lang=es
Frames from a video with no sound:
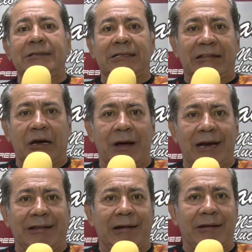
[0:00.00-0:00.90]
de
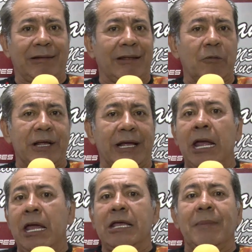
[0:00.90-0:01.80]
trabar, de enredar, de
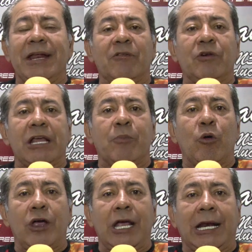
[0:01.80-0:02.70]
complicar. Y América fue un
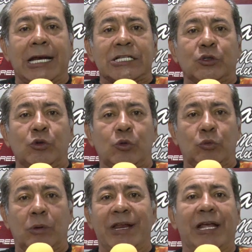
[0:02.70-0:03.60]
equipo
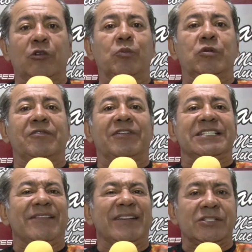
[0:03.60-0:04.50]
irresoluto. América no supo
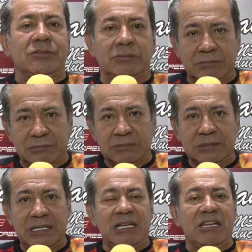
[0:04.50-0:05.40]
zafarse de eso
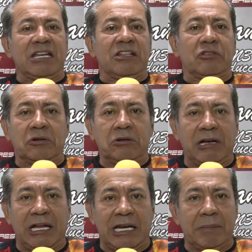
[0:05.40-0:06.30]
y
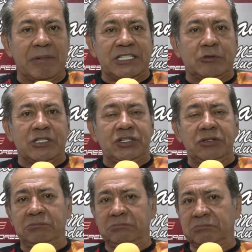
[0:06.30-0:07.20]
entró en la misma
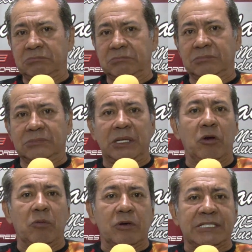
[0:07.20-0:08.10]
situación. De
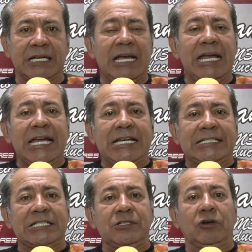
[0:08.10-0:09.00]
modo pues que
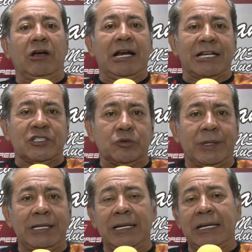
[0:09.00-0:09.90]
se ha sido el
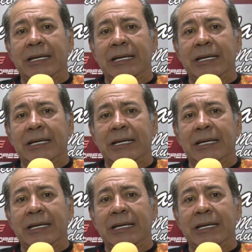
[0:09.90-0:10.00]
resumen